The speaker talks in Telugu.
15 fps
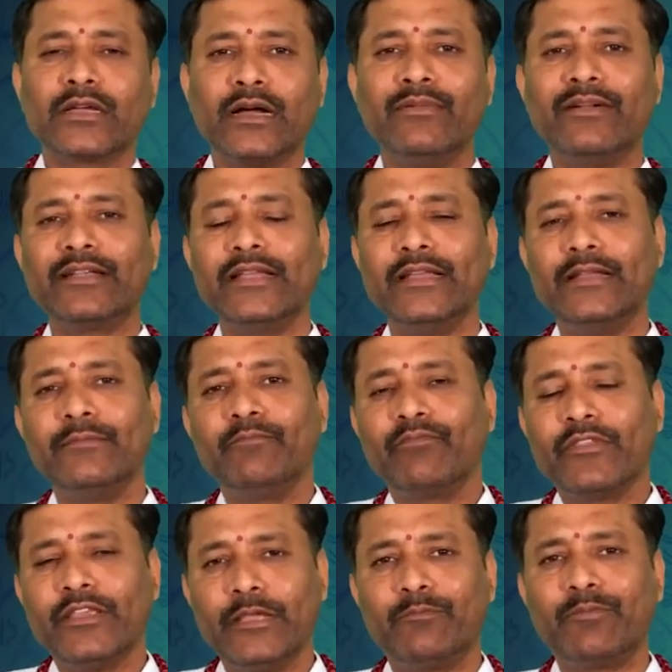కాబట్టి
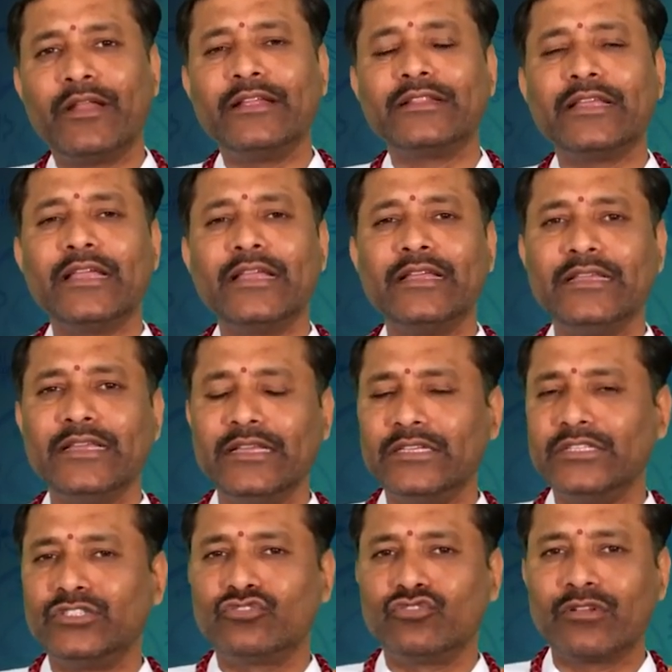ఎప్పుడైతే ఈ
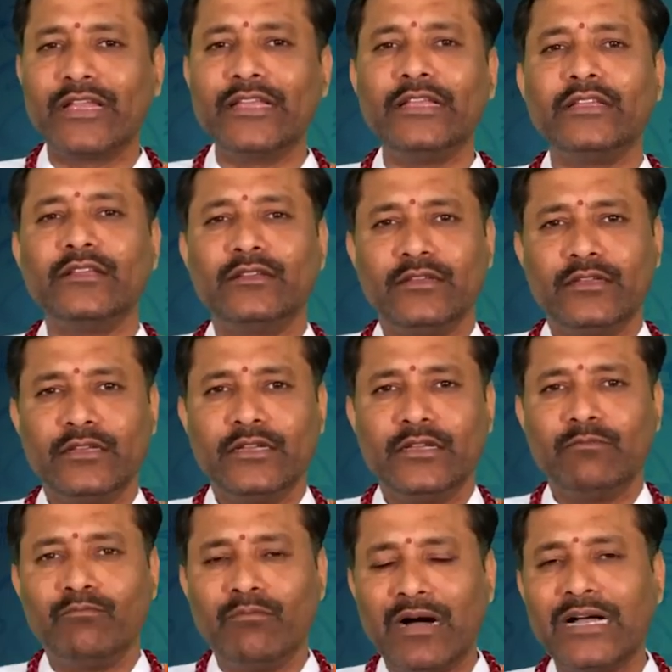జూలై
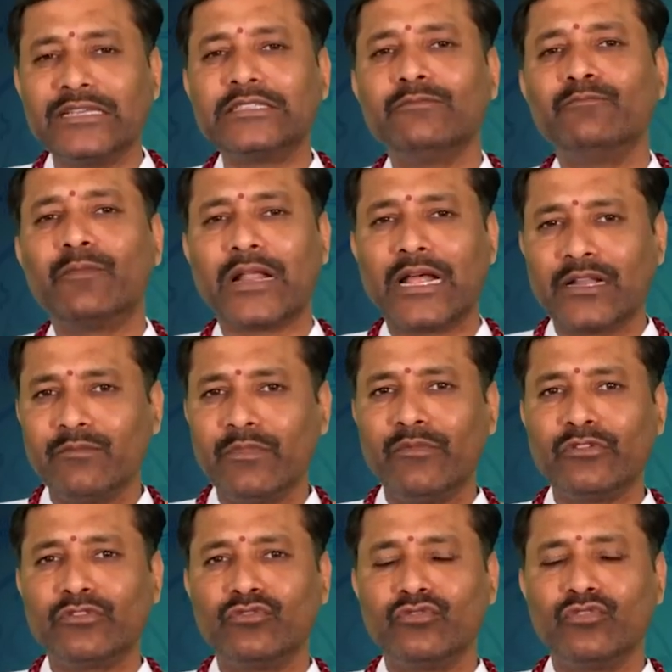మాసం
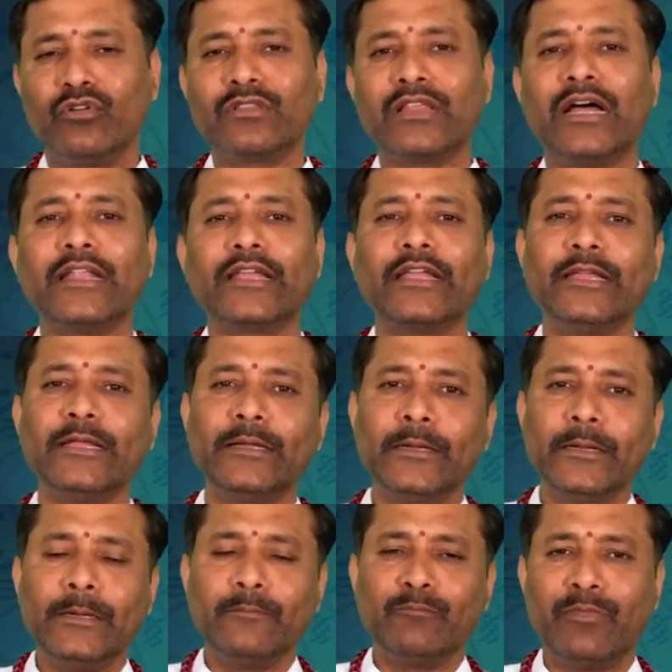ప్రారంభమవుతుందో దానికి
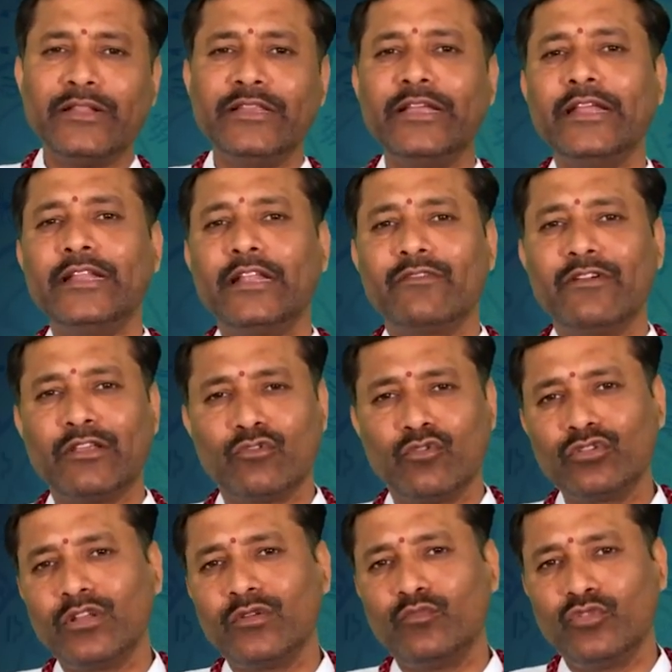పదిహేను ఇరవై
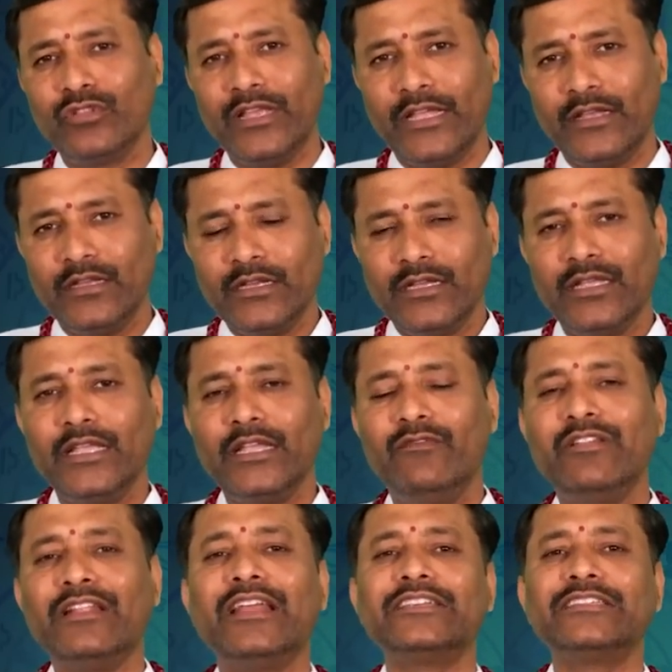రోజుల ముందే ఈ
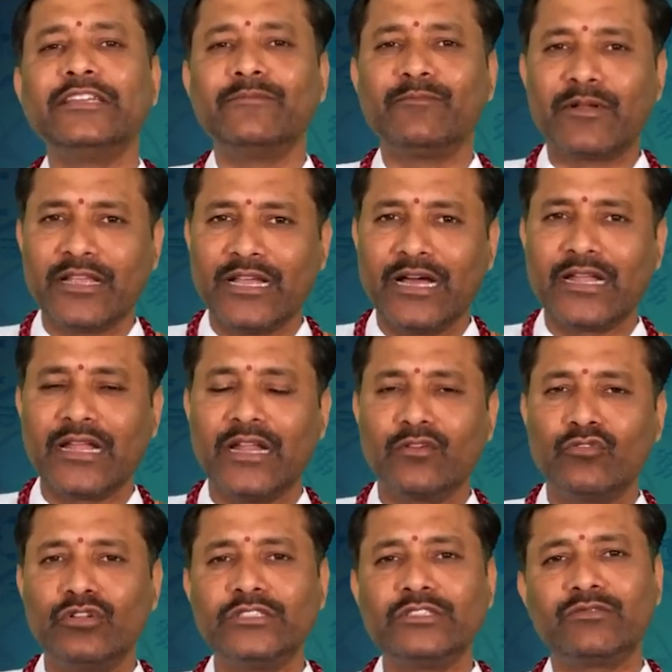విదేశీ ప్రయాణాల
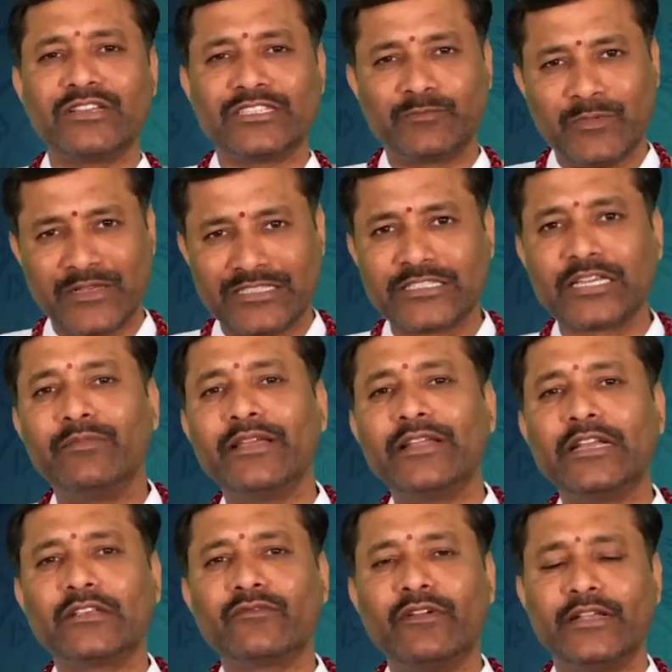గురించి ఒక
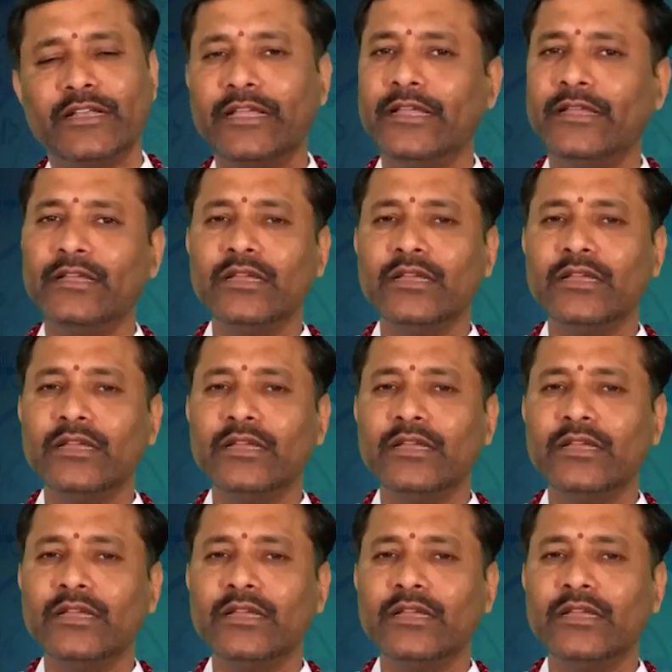స్పష్టమైనటువంటి